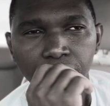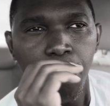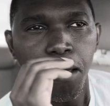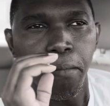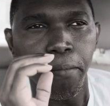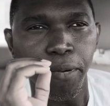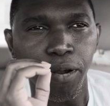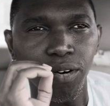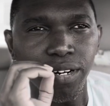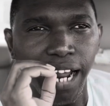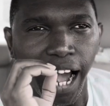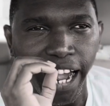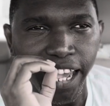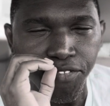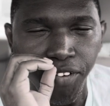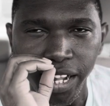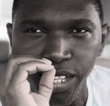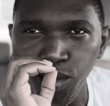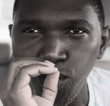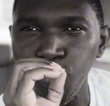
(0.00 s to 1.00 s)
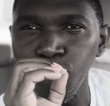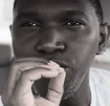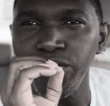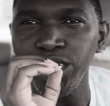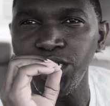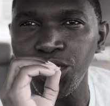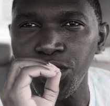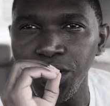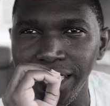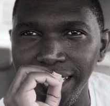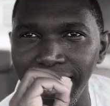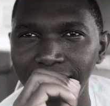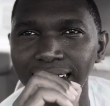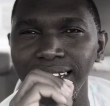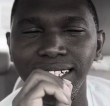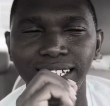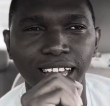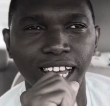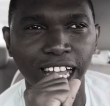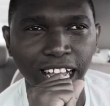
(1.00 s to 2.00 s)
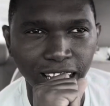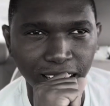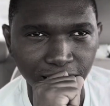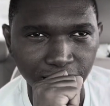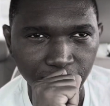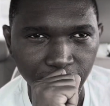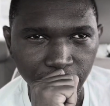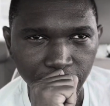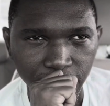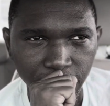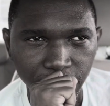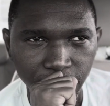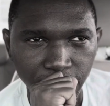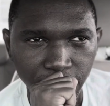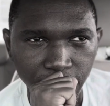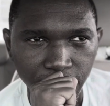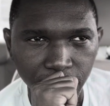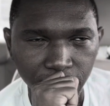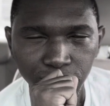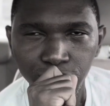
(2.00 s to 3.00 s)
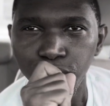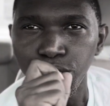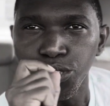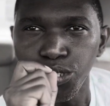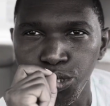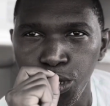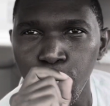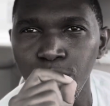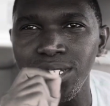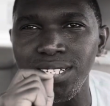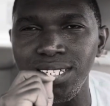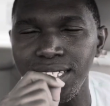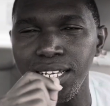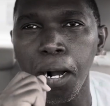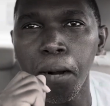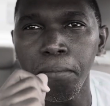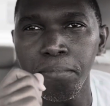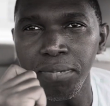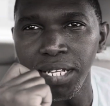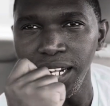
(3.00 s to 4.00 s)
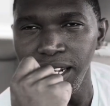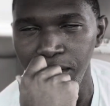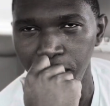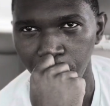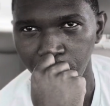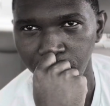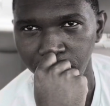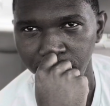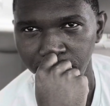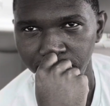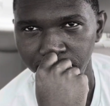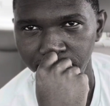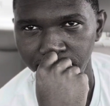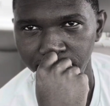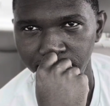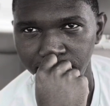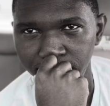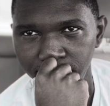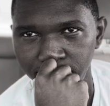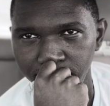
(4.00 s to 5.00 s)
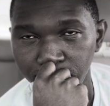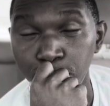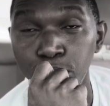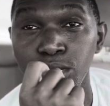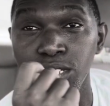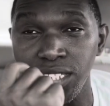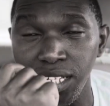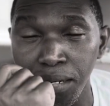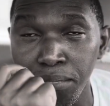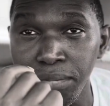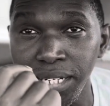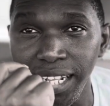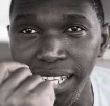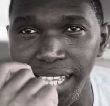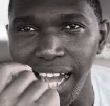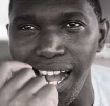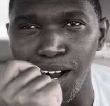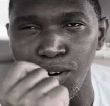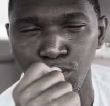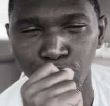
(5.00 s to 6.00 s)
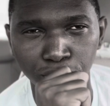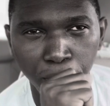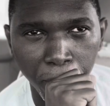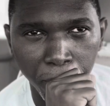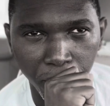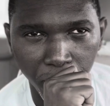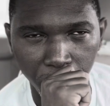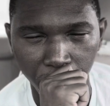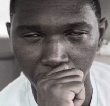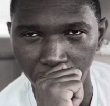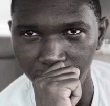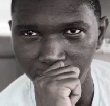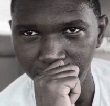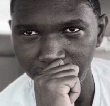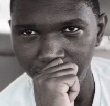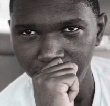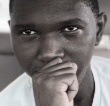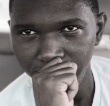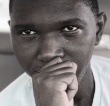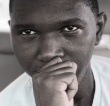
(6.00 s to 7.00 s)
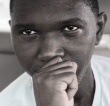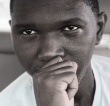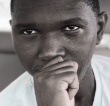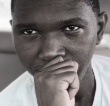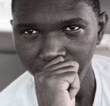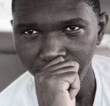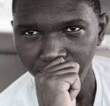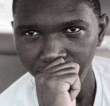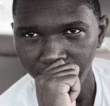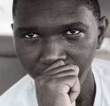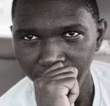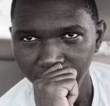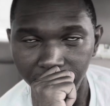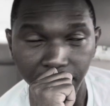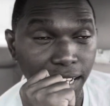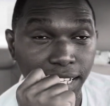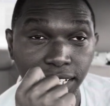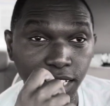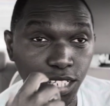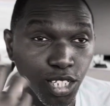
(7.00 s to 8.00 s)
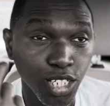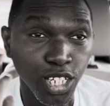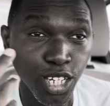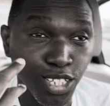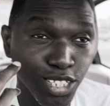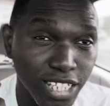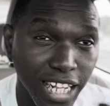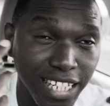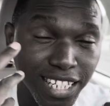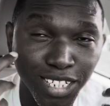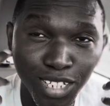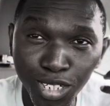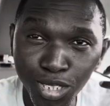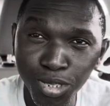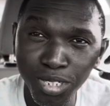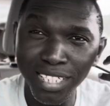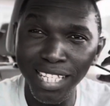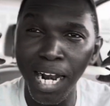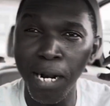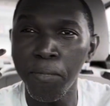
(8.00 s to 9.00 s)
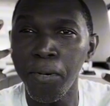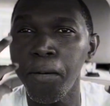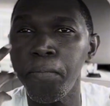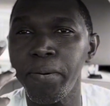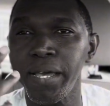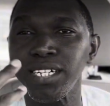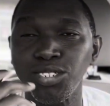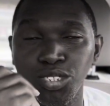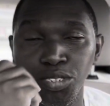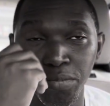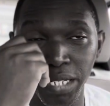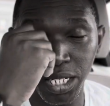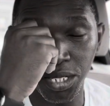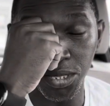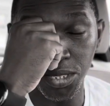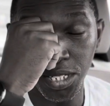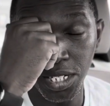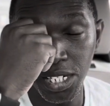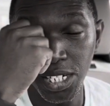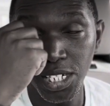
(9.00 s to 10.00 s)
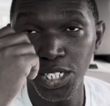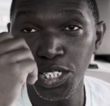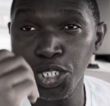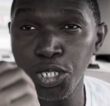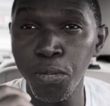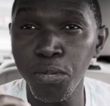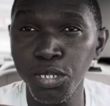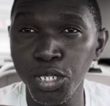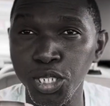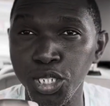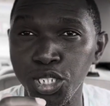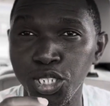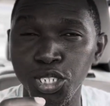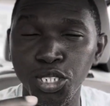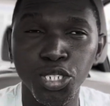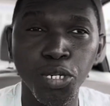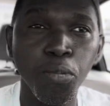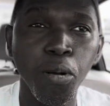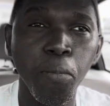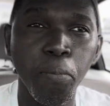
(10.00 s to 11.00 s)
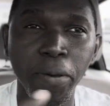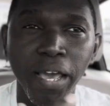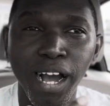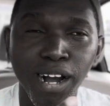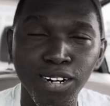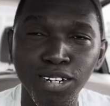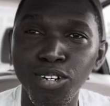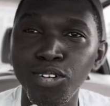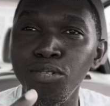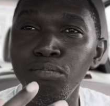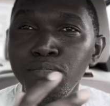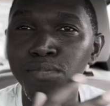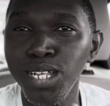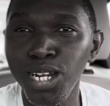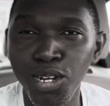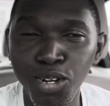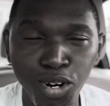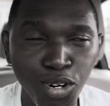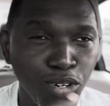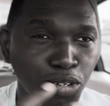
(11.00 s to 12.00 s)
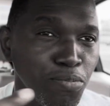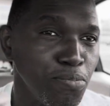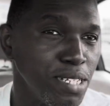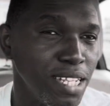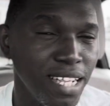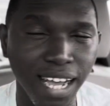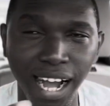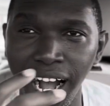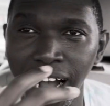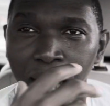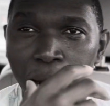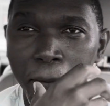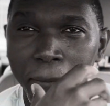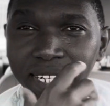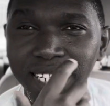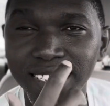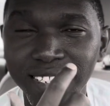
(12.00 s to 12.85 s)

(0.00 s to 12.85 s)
mais on arrive à trouver chez quelqu'un 200 millions, 200 milliards autant pour moi. C'est-à-dire, que je suis tellement perturbé que je, me perds entre le million, le milliard, parce